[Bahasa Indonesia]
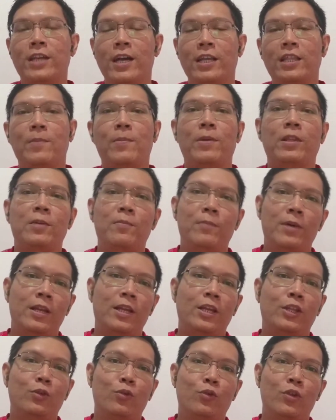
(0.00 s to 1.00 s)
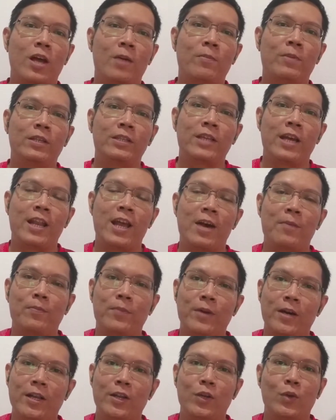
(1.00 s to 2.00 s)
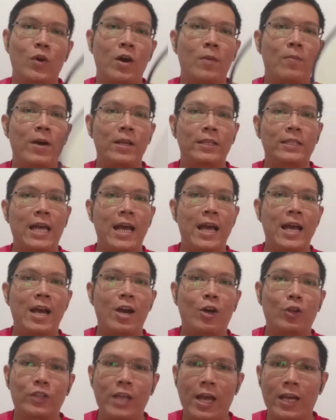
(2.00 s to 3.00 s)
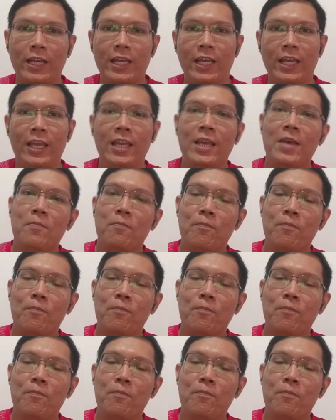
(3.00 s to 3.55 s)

aja teman-teman itu udah bisa dapat dua pasang kaos kaki